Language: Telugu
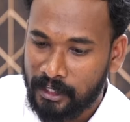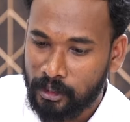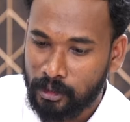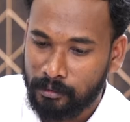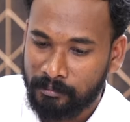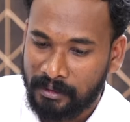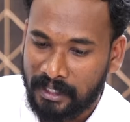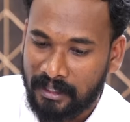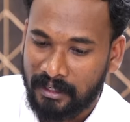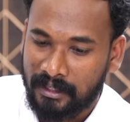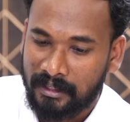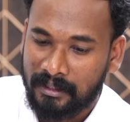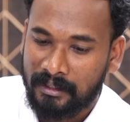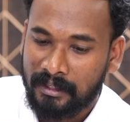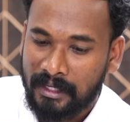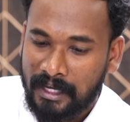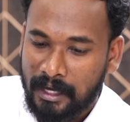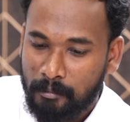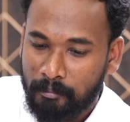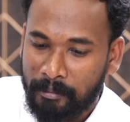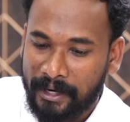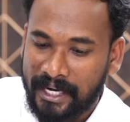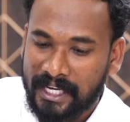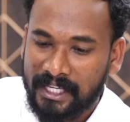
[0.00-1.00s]
రెండోది మరలా
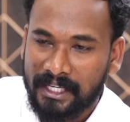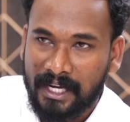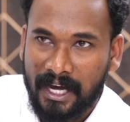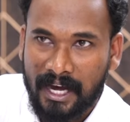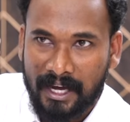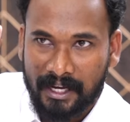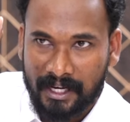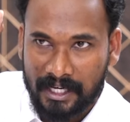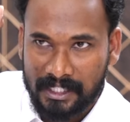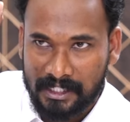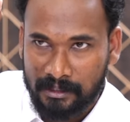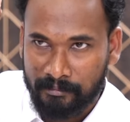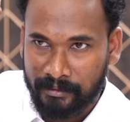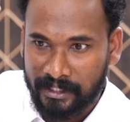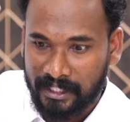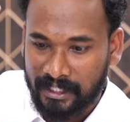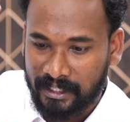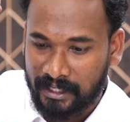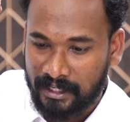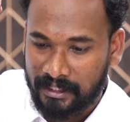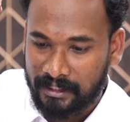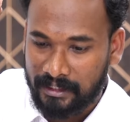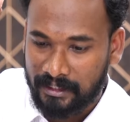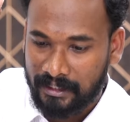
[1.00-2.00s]
పైన ఆకాశం అందే
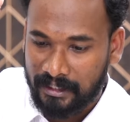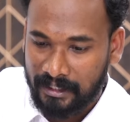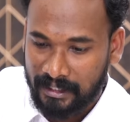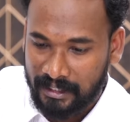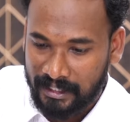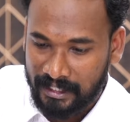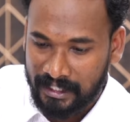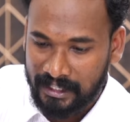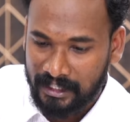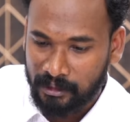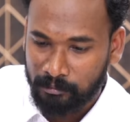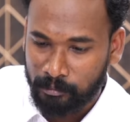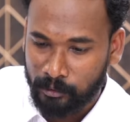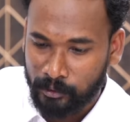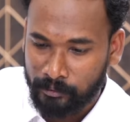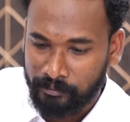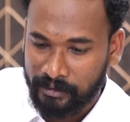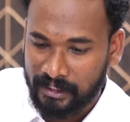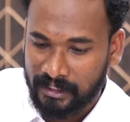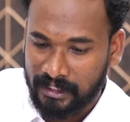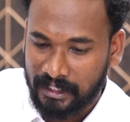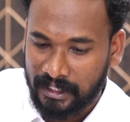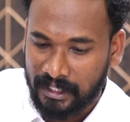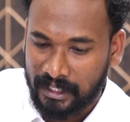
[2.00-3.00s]
కానీ క్రింది భూమి
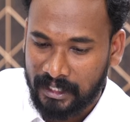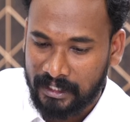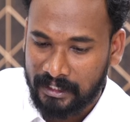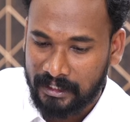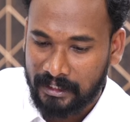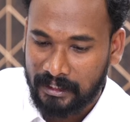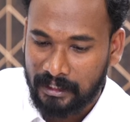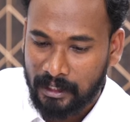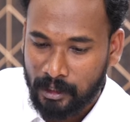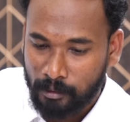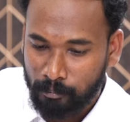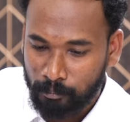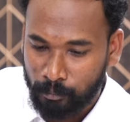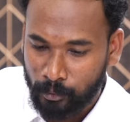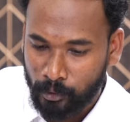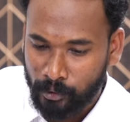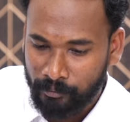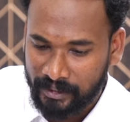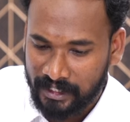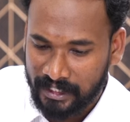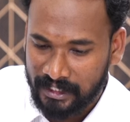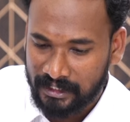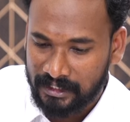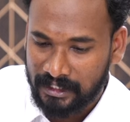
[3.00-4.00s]
అందే కానీ
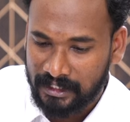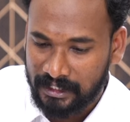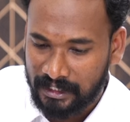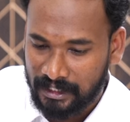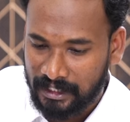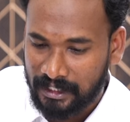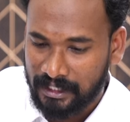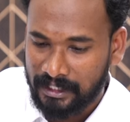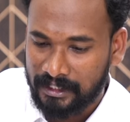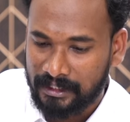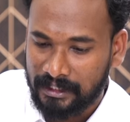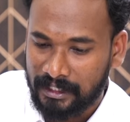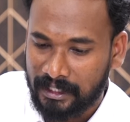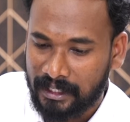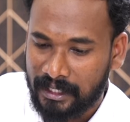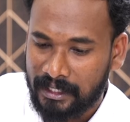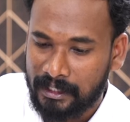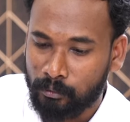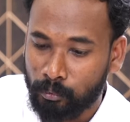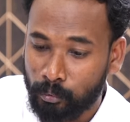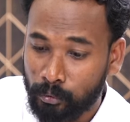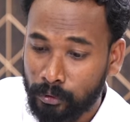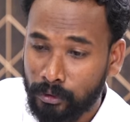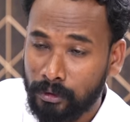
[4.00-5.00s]
భూమి క్రింద నీళ్ళ ఎందే
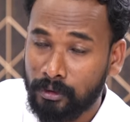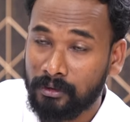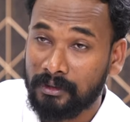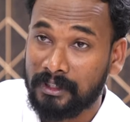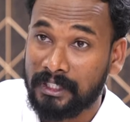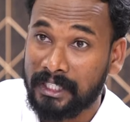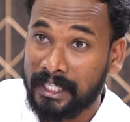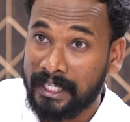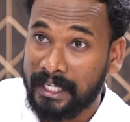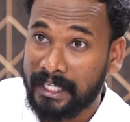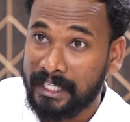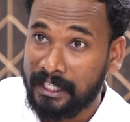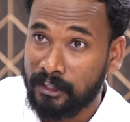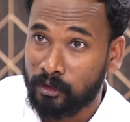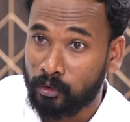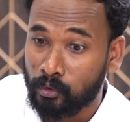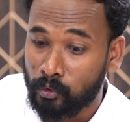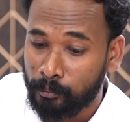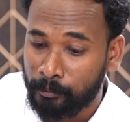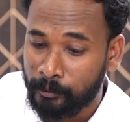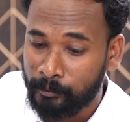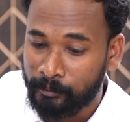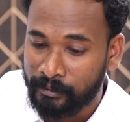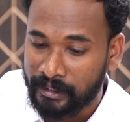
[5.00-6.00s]
కానీ ఉండు దేని
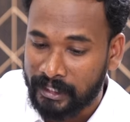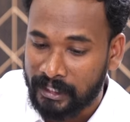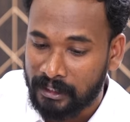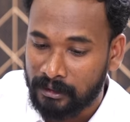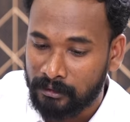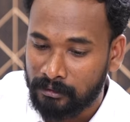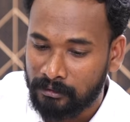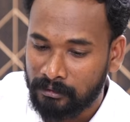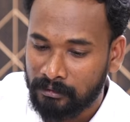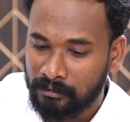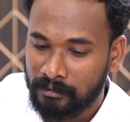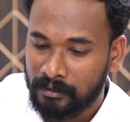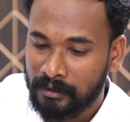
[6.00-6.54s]
రూపమునైనను